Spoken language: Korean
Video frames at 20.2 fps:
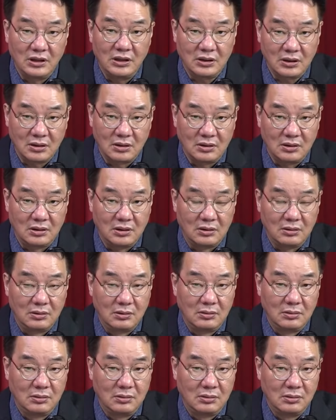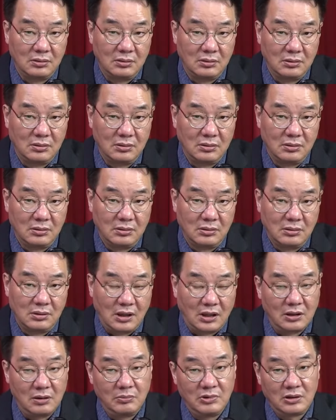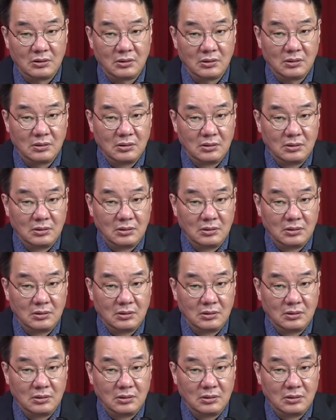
있었는지 아니면